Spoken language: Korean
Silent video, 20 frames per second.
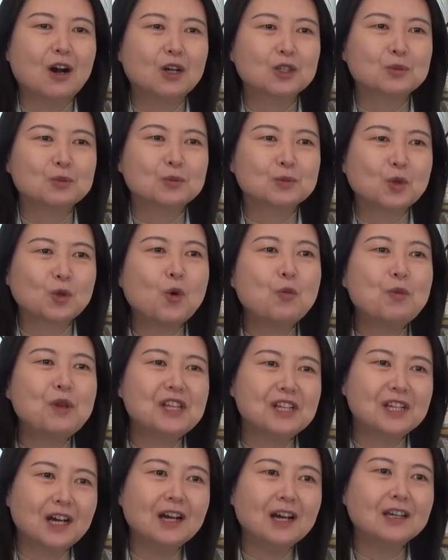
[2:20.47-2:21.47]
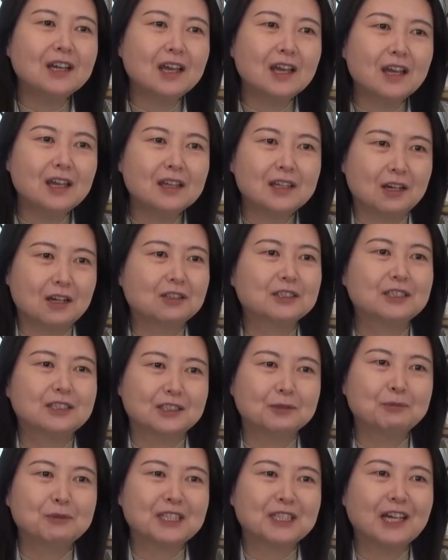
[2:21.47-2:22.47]
좀 고민을 하게
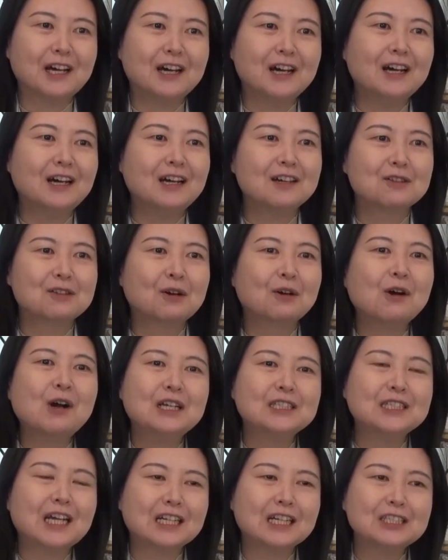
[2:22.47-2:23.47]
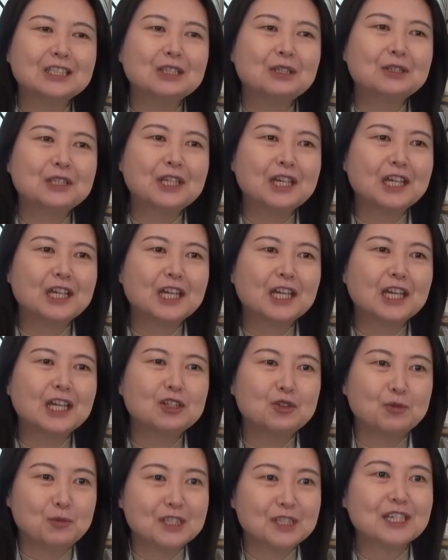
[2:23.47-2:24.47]
되었습니다. 그래서
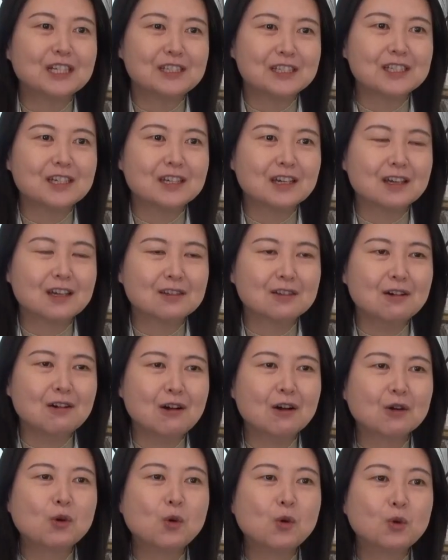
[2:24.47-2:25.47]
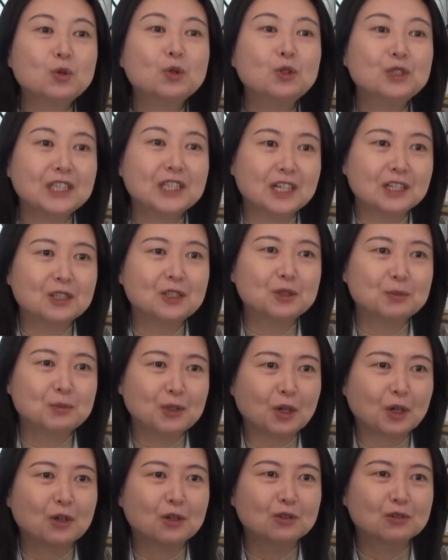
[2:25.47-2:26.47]
작년에 주민자치회에서 공론장을
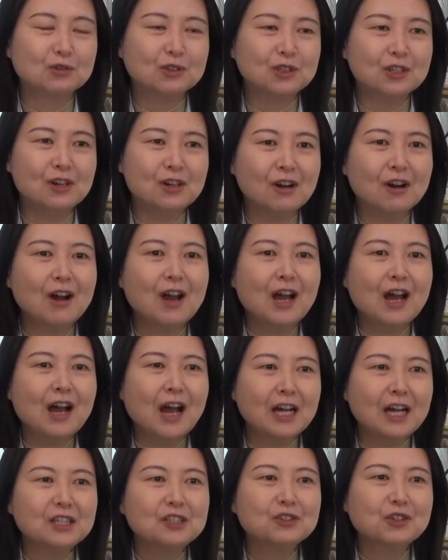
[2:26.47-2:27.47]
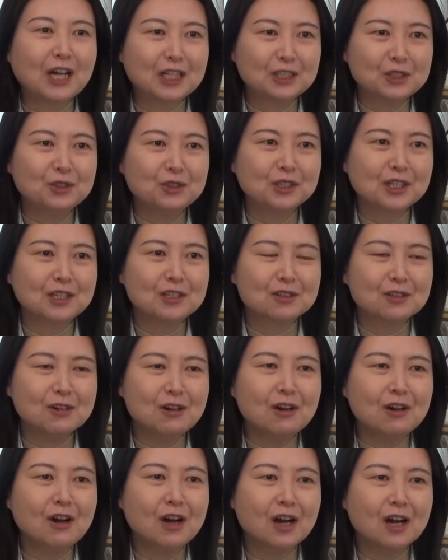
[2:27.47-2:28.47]
좀 열었고요. 하는
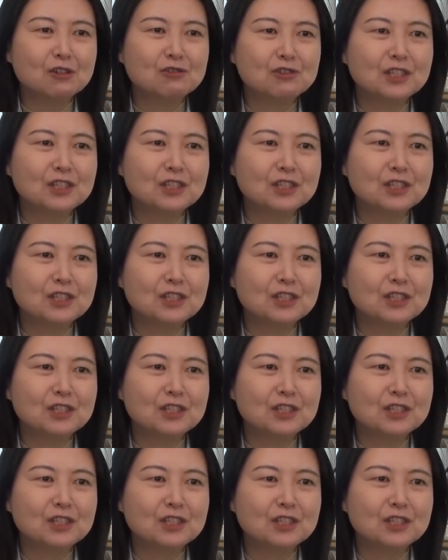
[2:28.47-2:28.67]
과정에서